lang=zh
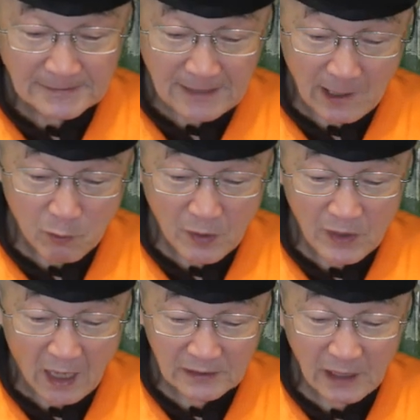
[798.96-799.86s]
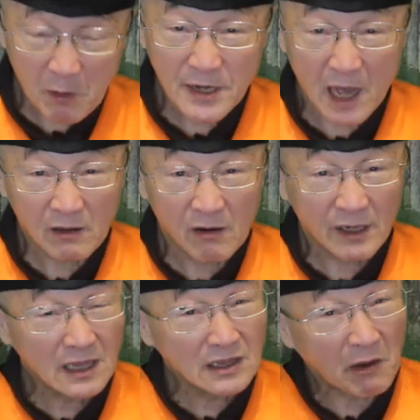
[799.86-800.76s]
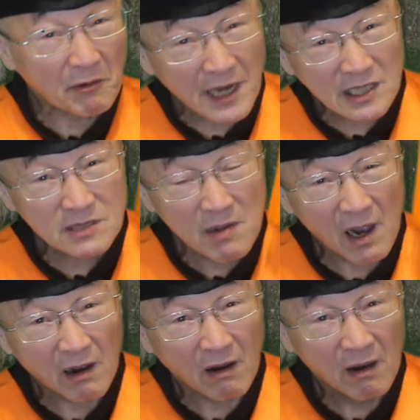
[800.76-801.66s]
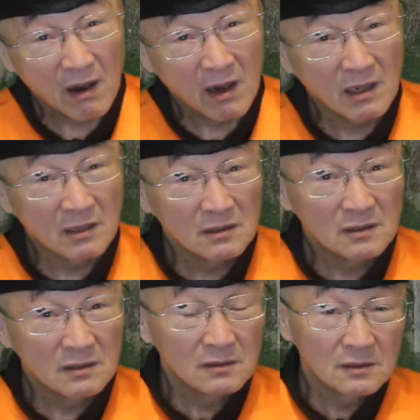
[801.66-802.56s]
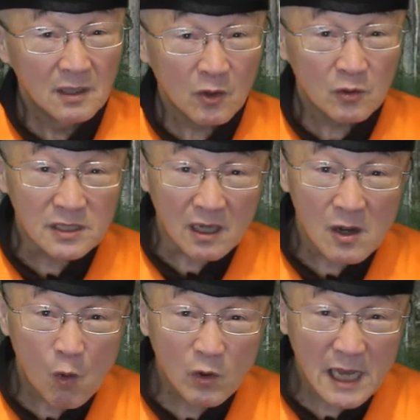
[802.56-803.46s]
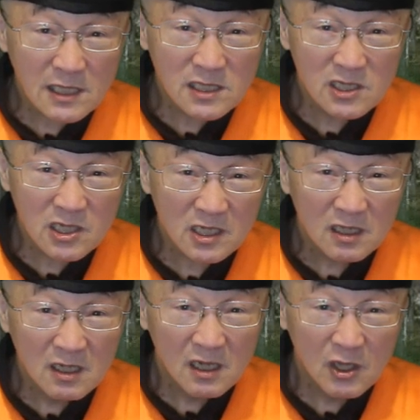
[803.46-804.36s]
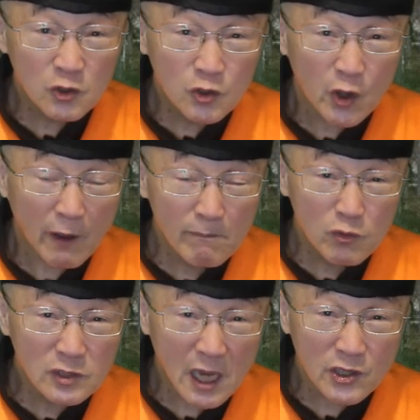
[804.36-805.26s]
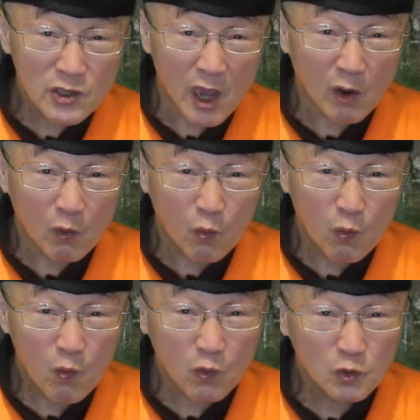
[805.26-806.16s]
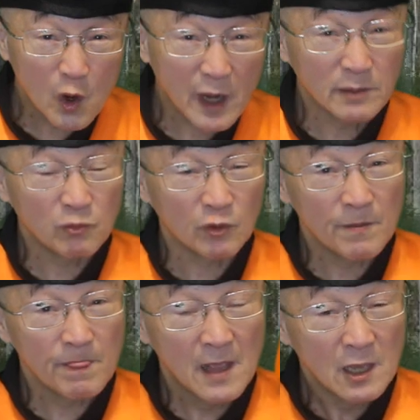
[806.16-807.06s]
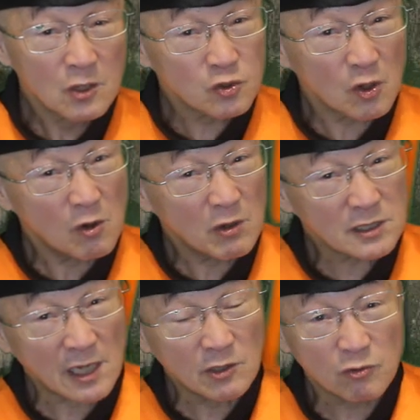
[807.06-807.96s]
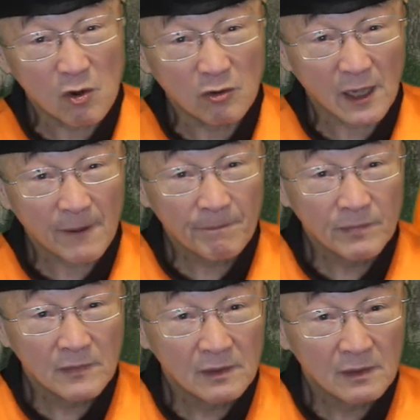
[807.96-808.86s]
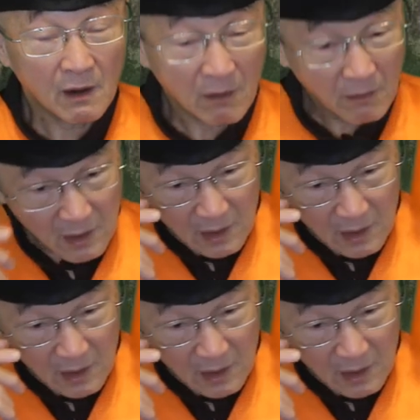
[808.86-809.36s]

台湾人、台湾人吼，咱台湾人即嘛吼，整个国家机器。全部在掩护蔡英文。所以讲我长老讲啊，哦，